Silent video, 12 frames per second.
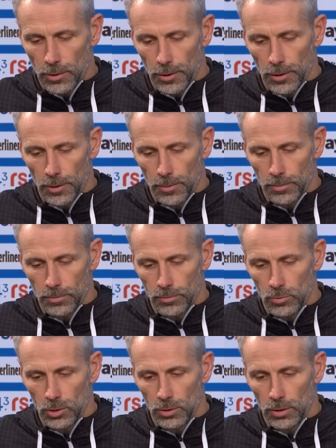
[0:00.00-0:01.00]

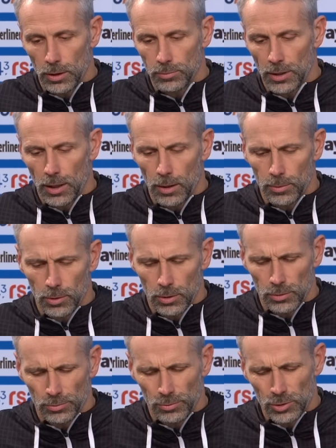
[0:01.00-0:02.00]
ähm, äh, haben da
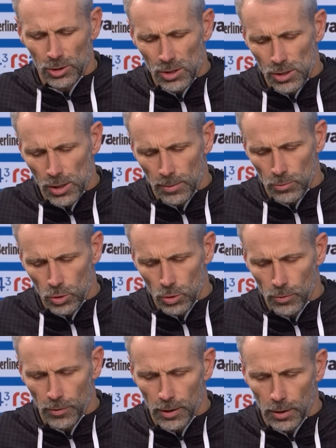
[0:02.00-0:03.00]
aber insgesamt ein
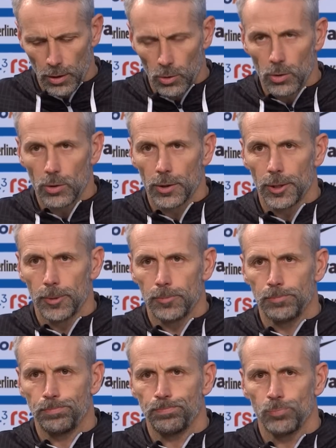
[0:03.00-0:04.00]
Stück weit auch
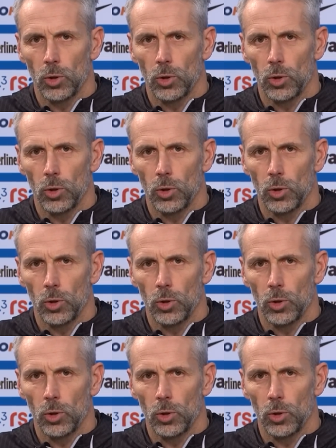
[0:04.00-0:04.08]
ähm,